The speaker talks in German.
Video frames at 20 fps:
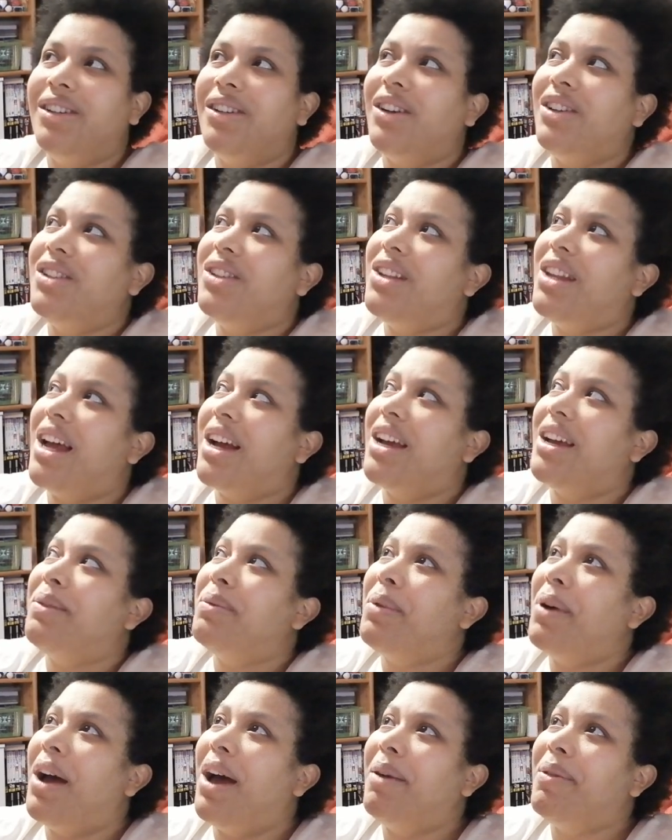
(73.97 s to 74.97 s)
heutzutage
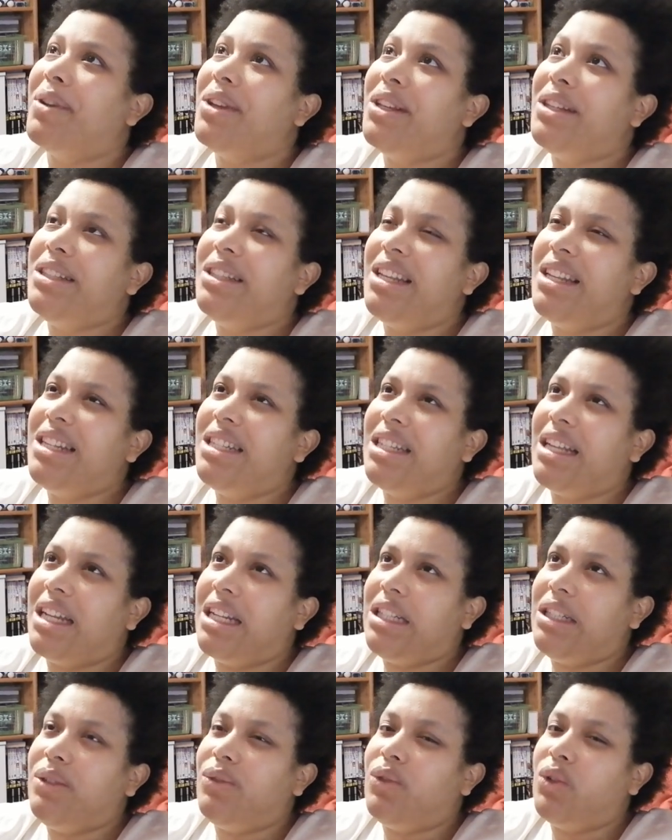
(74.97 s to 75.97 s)
habe ich einen
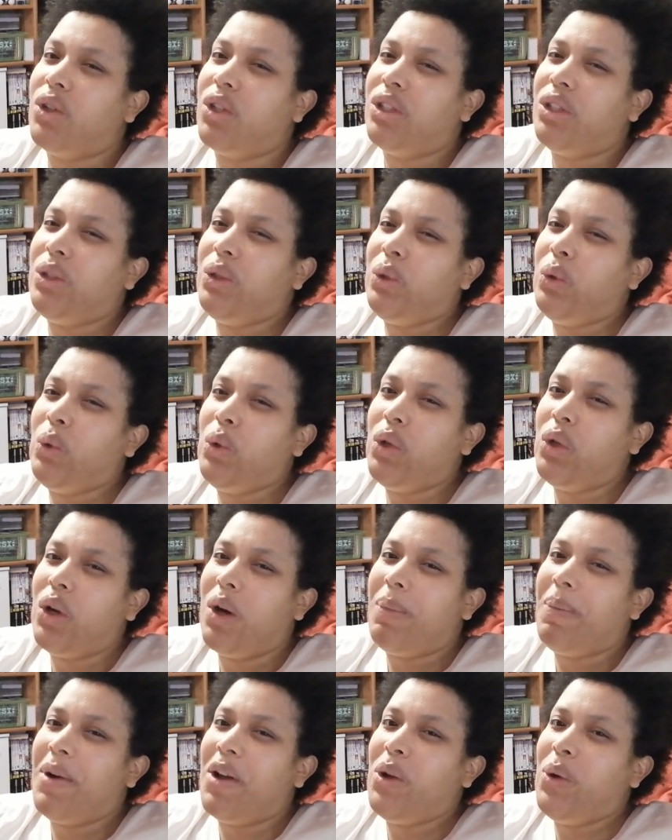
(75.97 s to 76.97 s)
Zinssatz von
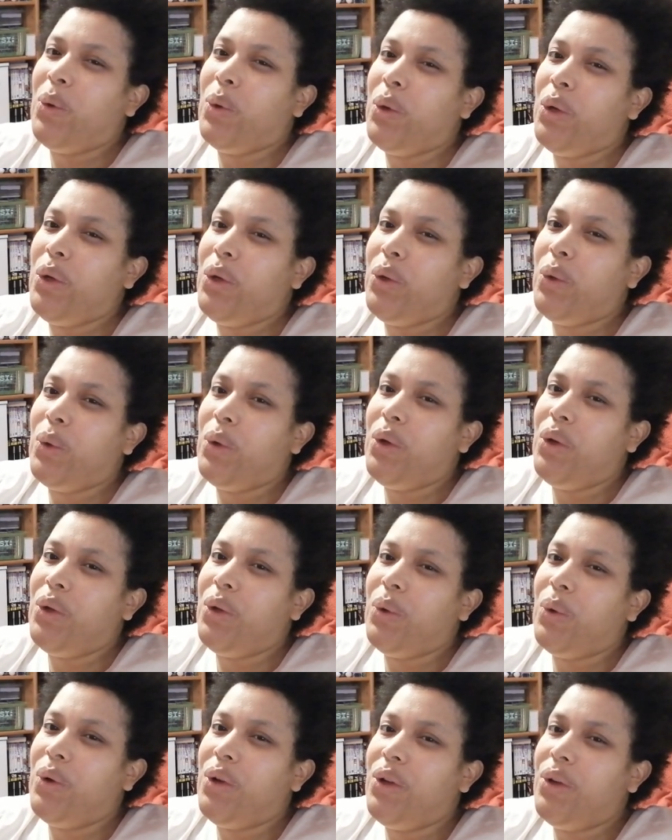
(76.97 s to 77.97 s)

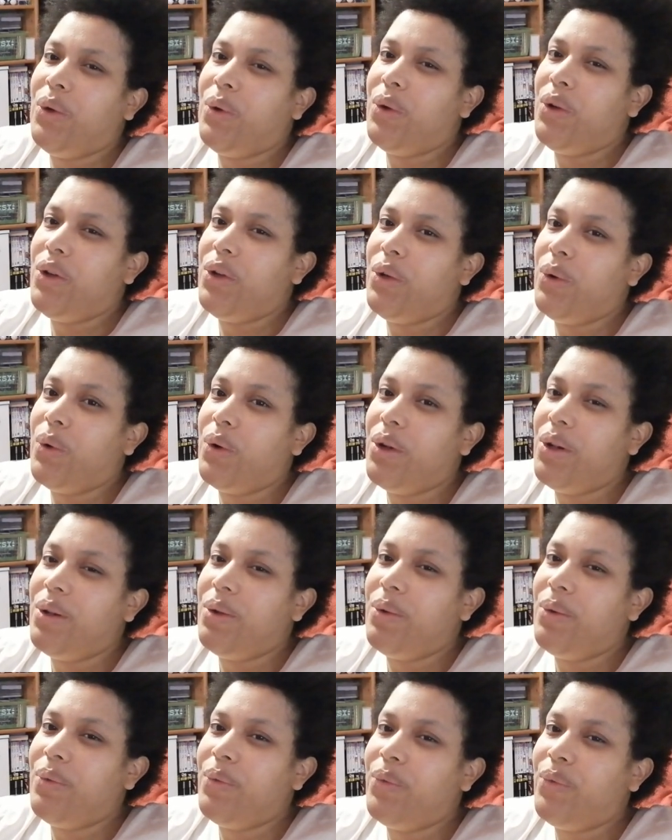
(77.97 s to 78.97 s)

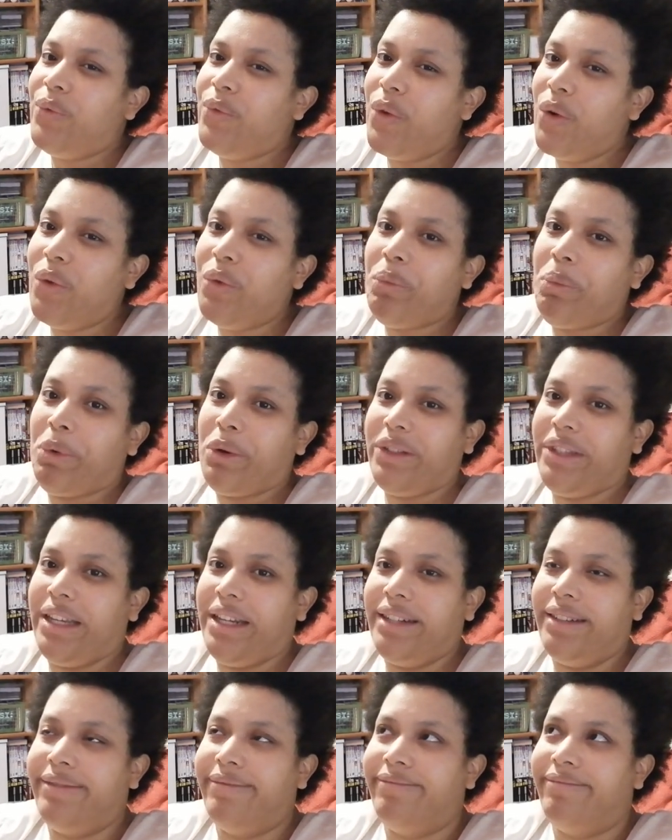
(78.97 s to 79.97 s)

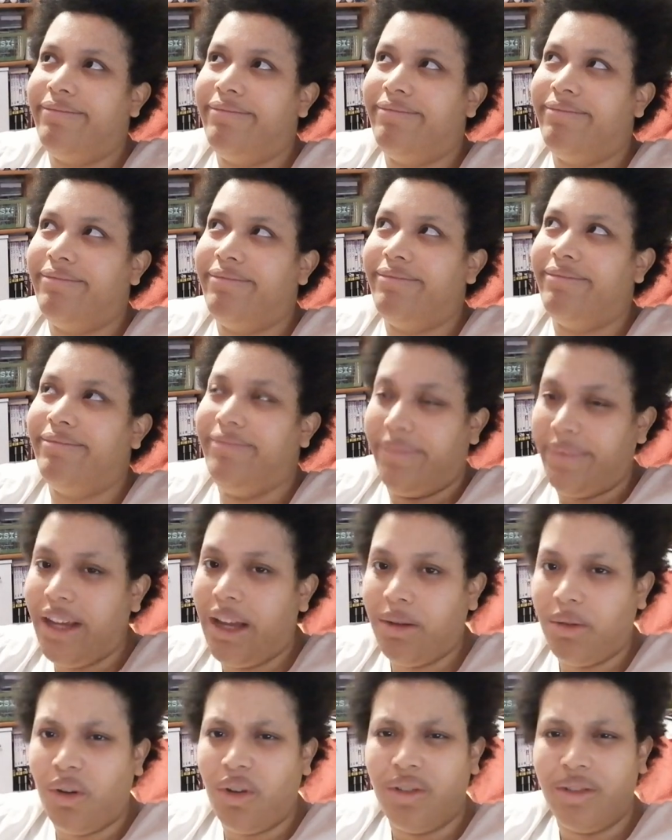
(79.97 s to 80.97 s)
0,00005%.
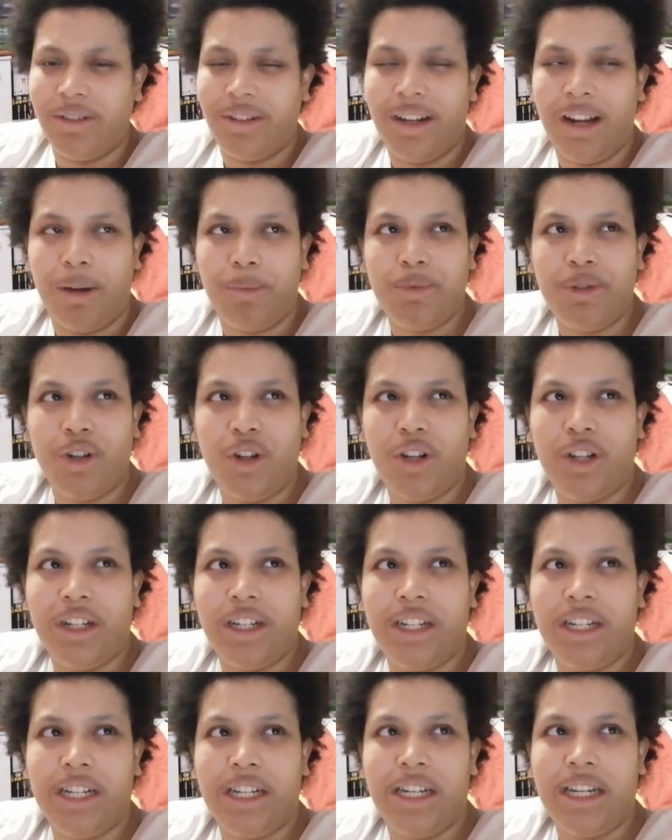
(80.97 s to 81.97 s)
Ja doch, ich glaube schon.
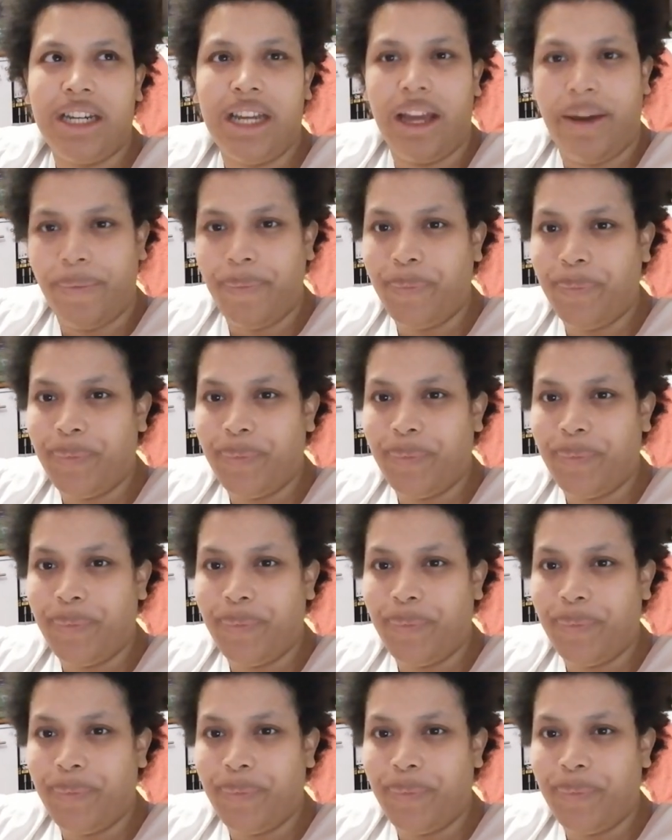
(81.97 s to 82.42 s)
Ja.